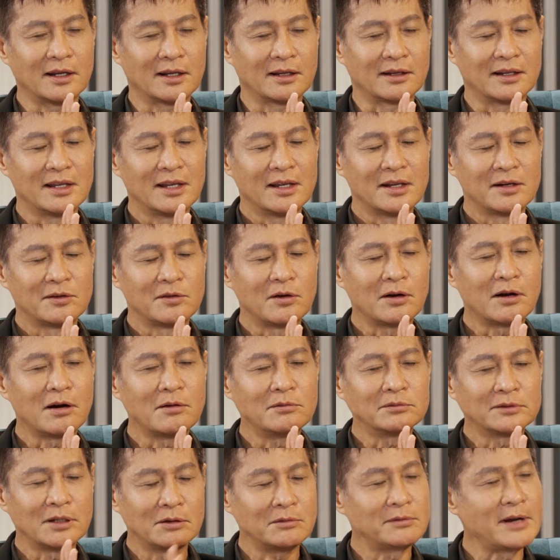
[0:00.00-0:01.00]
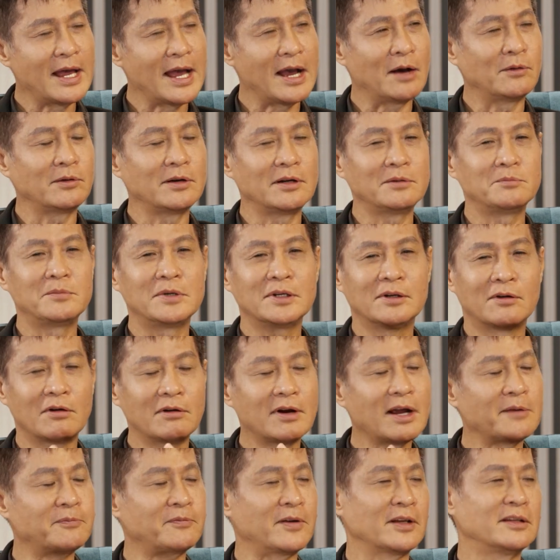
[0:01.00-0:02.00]
hay là nó không thấu đáo mình
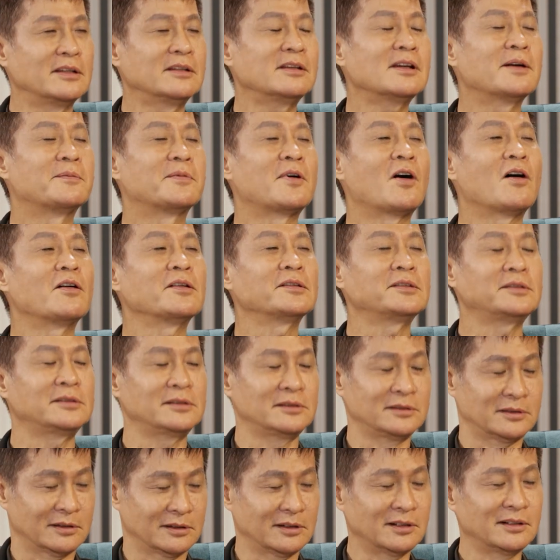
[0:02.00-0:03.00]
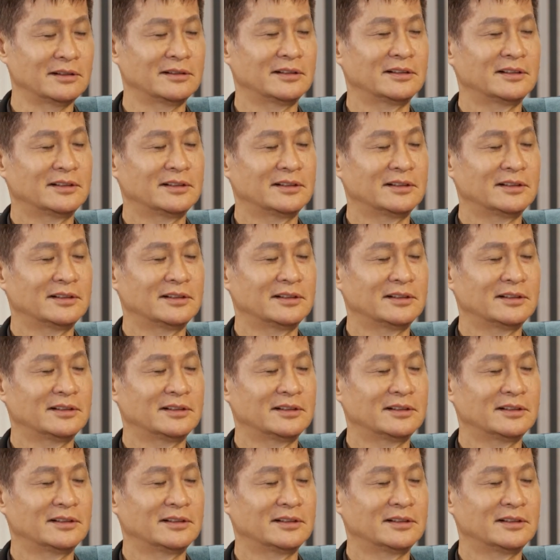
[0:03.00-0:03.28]
có gặp phải những trường hợp khó xử